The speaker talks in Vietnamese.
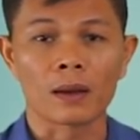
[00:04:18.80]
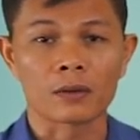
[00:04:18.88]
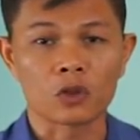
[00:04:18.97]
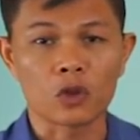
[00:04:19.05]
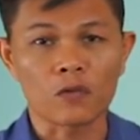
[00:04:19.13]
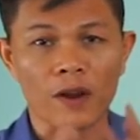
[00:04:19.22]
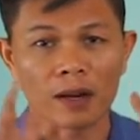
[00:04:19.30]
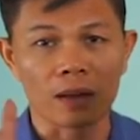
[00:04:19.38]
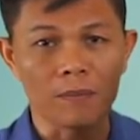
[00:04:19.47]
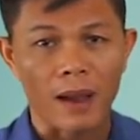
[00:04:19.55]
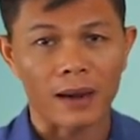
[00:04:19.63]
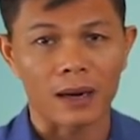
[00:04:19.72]
Xuất phát
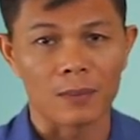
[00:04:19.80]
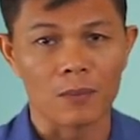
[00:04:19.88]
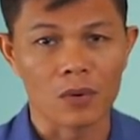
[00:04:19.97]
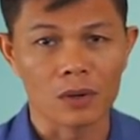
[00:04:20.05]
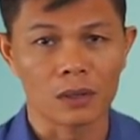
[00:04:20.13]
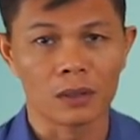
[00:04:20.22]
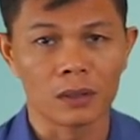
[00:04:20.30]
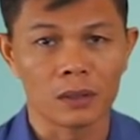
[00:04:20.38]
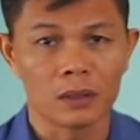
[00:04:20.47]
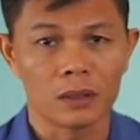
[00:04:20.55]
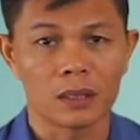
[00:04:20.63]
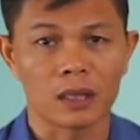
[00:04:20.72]
điểm bạn là một người
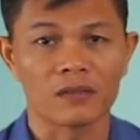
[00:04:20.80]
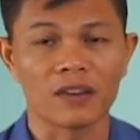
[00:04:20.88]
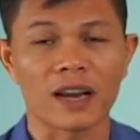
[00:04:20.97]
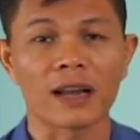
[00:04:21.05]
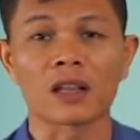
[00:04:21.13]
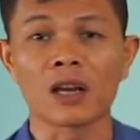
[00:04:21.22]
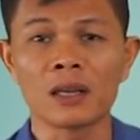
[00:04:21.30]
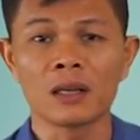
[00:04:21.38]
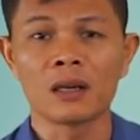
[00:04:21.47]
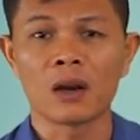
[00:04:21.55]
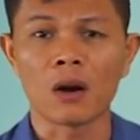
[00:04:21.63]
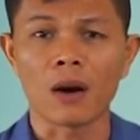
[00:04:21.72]
nhân viên IT
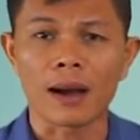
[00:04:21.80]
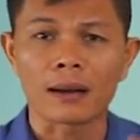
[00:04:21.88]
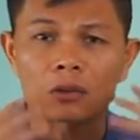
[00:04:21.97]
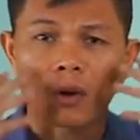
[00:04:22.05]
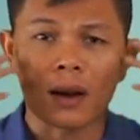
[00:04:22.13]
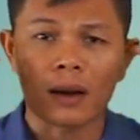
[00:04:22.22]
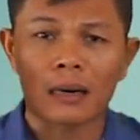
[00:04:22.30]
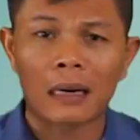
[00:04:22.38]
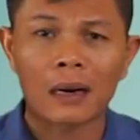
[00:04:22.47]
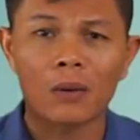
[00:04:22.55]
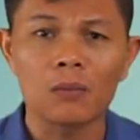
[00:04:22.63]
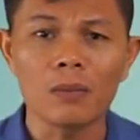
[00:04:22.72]
hoàn toàn
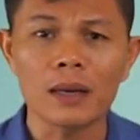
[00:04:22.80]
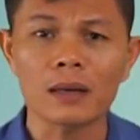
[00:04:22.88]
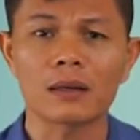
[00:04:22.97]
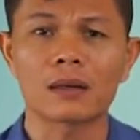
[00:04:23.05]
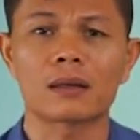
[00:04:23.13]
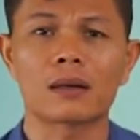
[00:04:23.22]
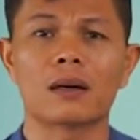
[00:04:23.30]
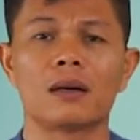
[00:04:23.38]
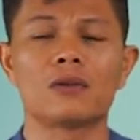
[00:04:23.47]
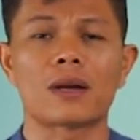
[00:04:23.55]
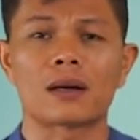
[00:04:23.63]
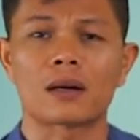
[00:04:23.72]
không biết
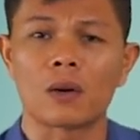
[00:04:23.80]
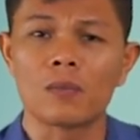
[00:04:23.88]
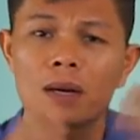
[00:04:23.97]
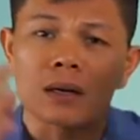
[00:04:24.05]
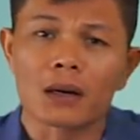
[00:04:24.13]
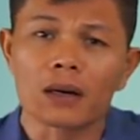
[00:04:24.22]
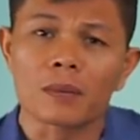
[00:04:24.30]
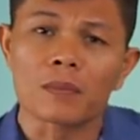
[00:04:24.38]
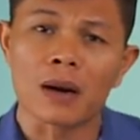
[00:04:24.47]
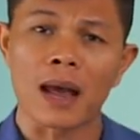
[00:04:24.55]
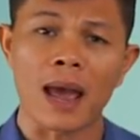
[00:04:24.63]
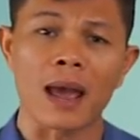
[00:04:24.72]
kinh doanh, không biết khởi nghiệp
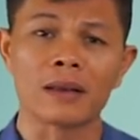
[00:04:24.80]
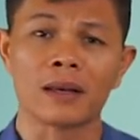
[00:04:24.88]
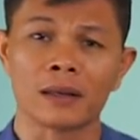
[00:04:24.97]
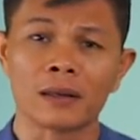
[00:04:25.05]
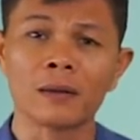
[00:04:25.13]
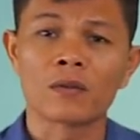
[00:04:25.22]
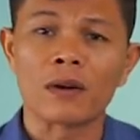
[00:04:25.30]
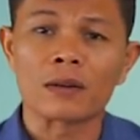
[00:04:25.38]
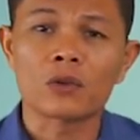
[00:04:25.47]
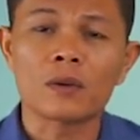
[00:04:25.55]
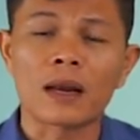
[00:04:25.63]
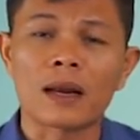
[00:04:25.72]
là gì, và
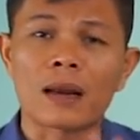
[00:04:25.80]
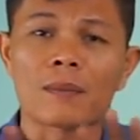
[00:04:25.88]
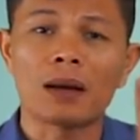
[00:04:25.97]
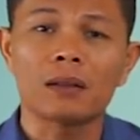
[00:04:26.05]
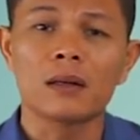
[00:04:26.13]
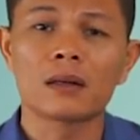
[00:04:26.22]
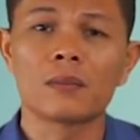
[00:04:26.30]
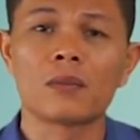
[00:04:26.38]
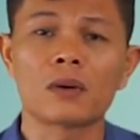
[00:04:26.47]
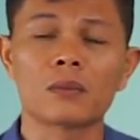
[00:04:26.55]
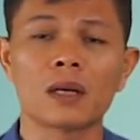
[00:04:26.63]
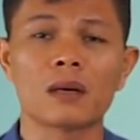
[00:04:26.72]
suốt ngày làm IT trong
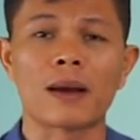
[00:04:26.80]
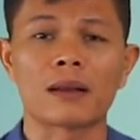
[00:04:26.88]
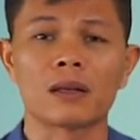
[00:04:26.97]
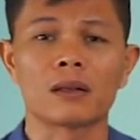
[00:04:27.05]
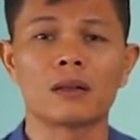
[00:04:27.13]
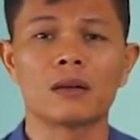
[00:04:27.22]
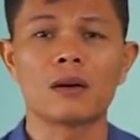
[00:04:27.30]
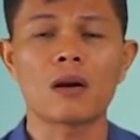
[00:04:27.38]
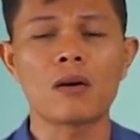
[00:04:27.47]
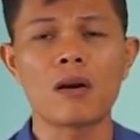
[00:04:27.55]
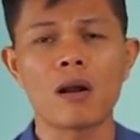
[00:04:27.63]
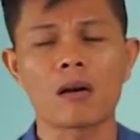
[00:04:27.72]
một công ty của bạn thì
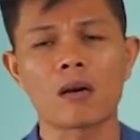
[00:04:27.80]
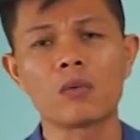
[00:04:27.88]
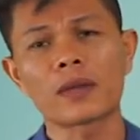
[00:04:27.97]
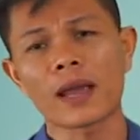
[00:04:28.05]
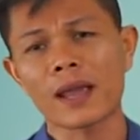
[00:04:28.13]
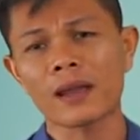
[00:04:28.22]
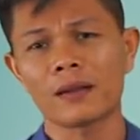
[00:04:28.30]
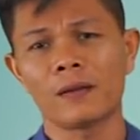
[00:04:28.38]
nó cũng chán.